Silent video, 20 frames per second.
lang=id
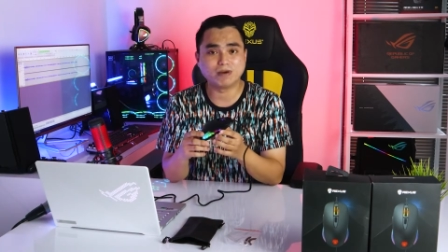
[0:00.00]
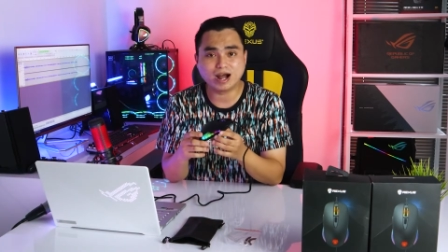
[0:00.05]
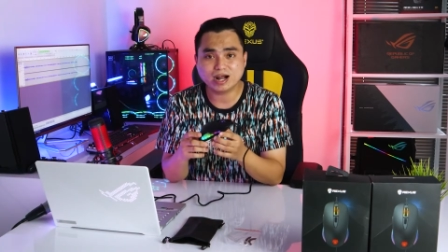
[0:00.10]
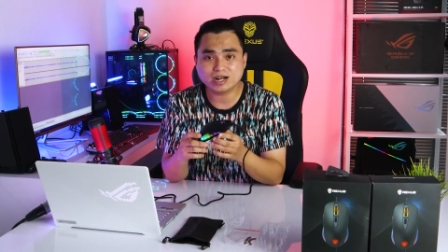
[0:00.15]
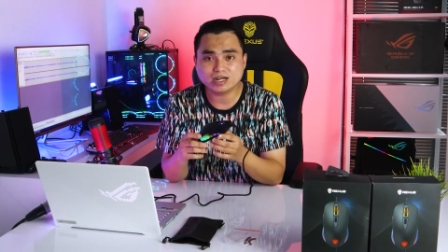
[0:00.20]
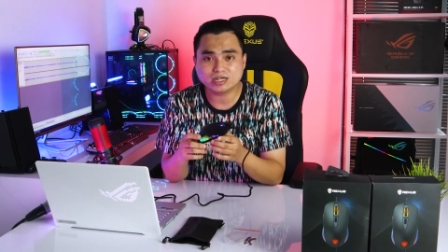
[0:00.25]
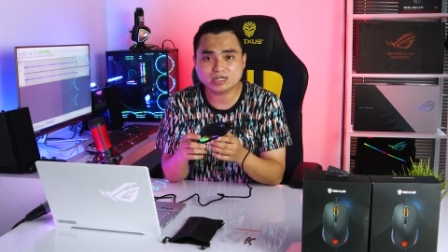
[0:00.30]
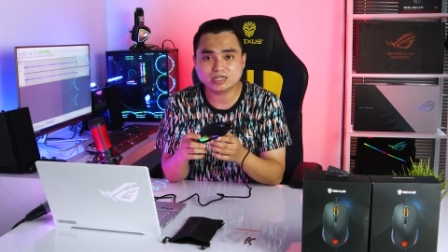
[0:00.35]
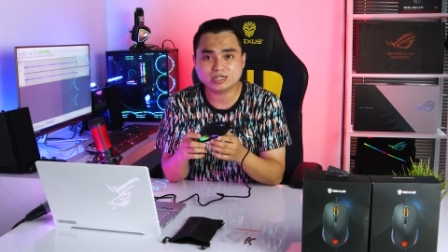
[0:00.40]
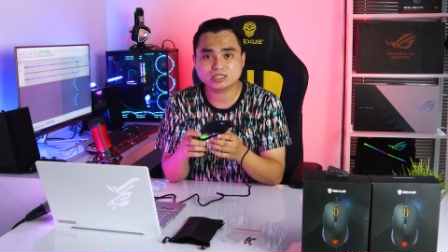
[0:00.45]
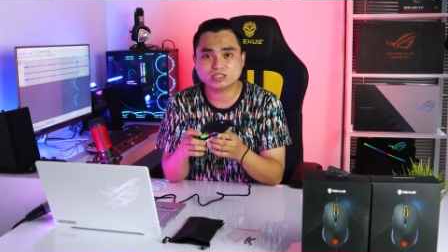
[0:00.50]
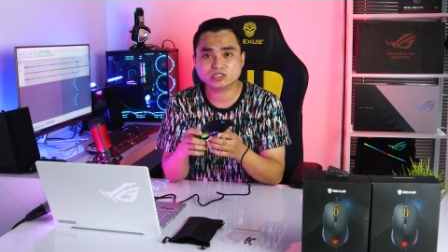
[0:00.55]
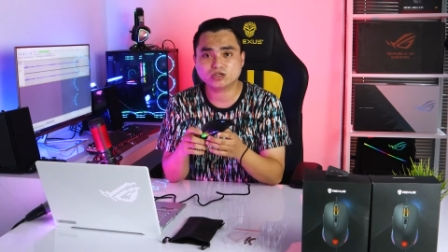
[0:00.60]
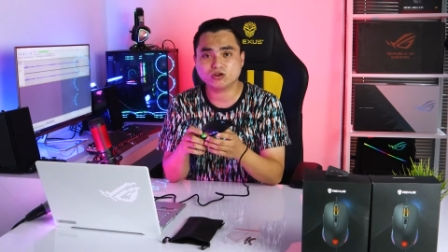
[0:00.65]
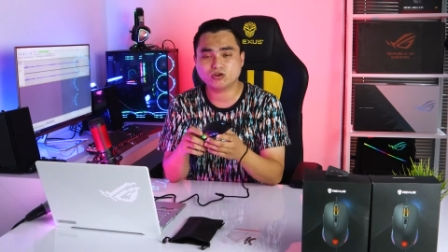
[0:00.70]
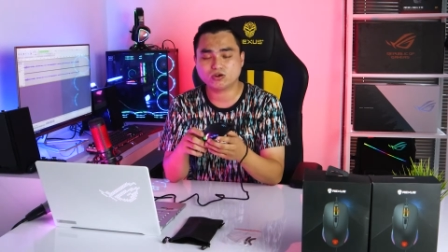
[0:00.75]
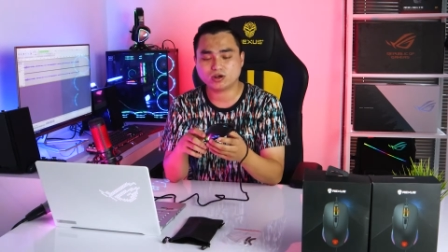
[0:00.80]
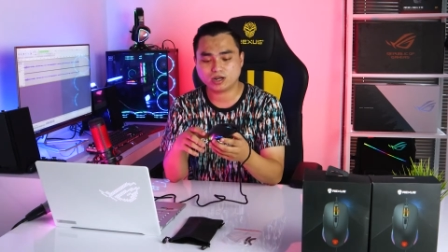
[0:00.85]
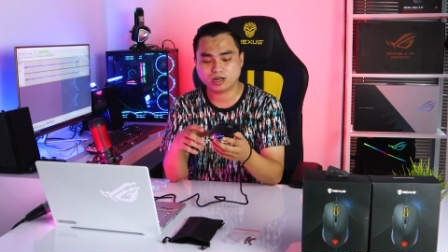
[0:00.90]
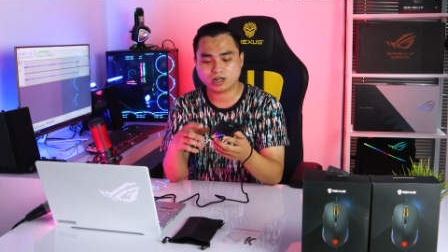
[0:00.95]
banget
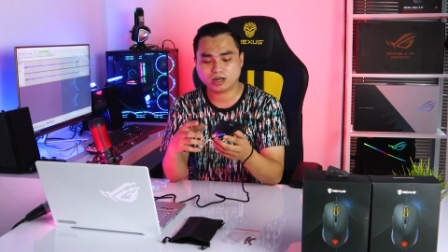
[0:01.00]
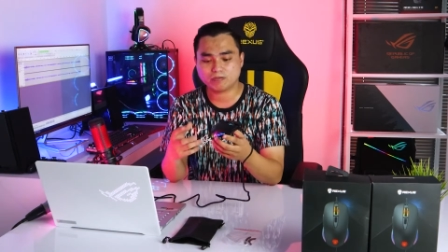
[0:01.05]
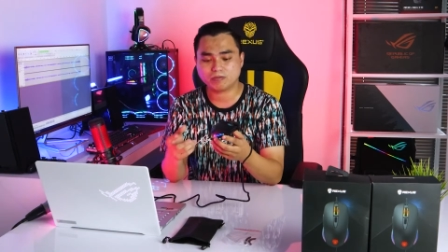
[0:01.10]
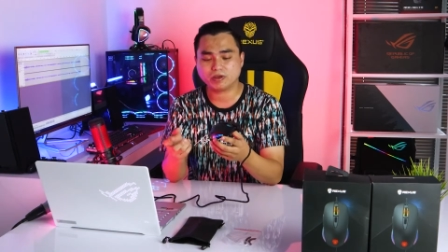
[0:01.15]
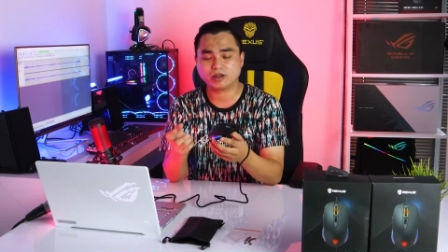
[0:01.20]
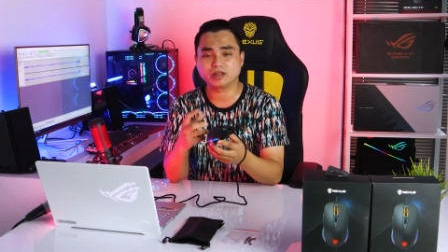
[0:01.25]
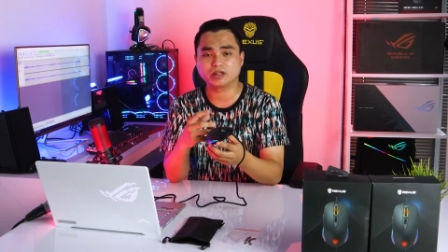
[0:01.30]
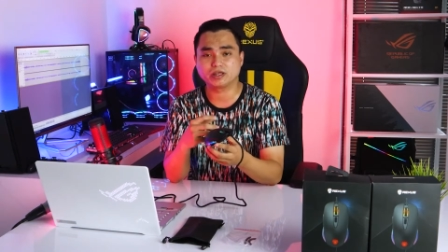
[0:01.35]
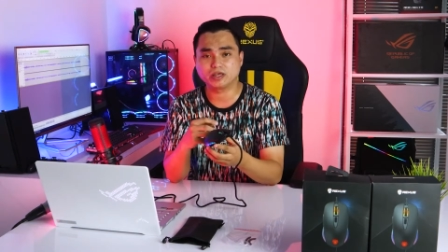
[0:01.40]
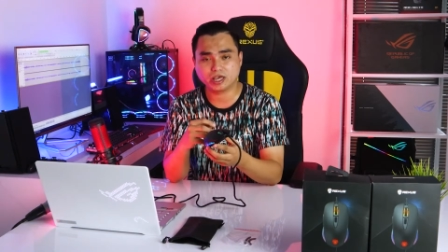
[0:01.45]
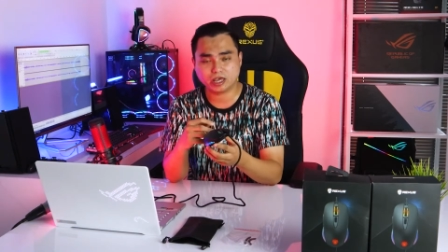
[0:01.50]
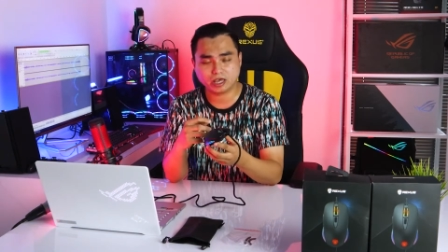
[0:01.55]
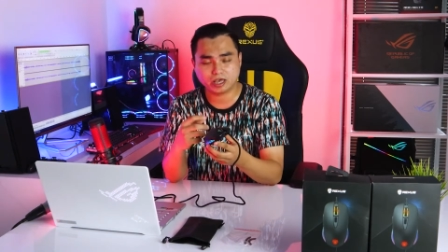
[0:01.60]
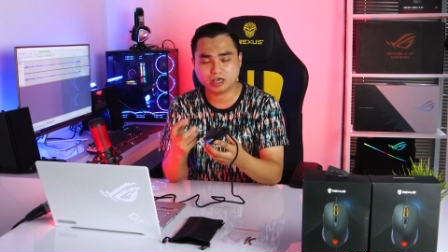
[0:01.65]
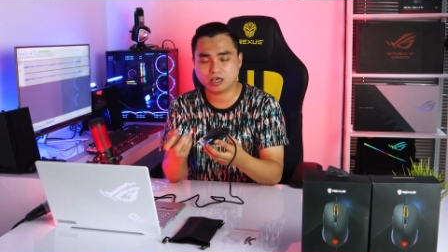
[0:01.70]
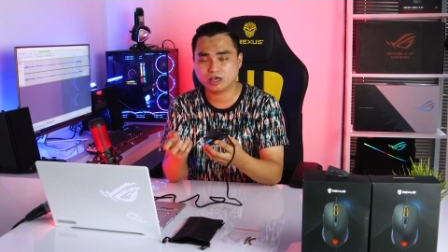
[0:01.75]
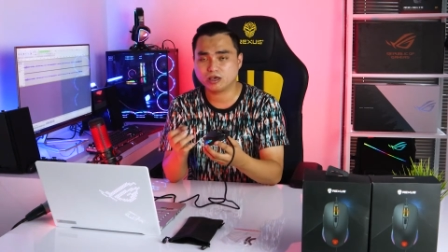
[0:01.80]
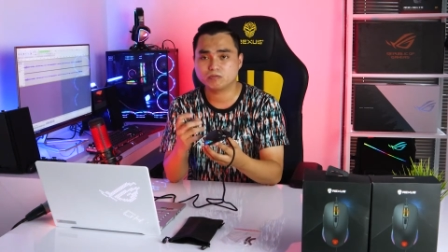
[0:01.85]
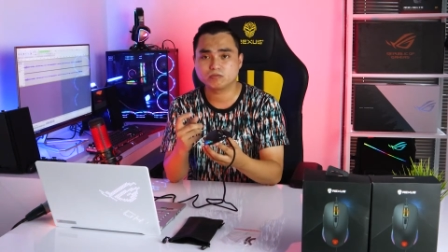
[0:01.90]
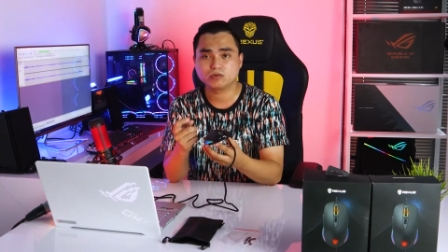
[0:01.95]
kalau kalian main
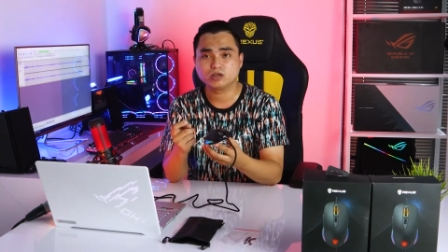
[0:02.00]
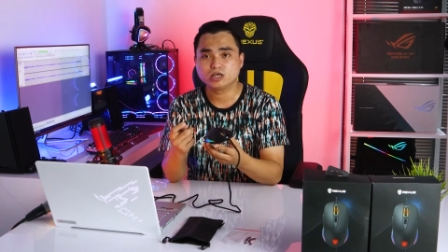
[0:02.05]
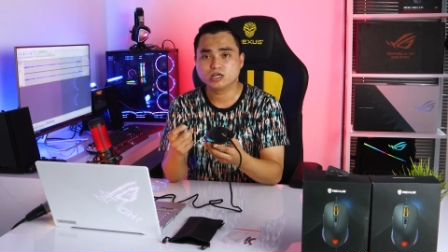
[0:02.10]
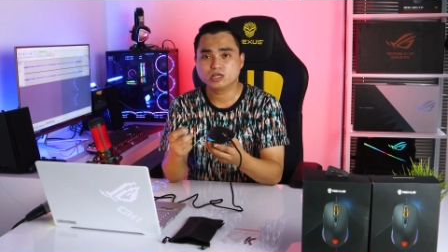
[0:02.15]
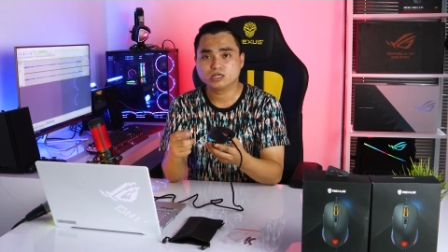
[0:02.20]
game,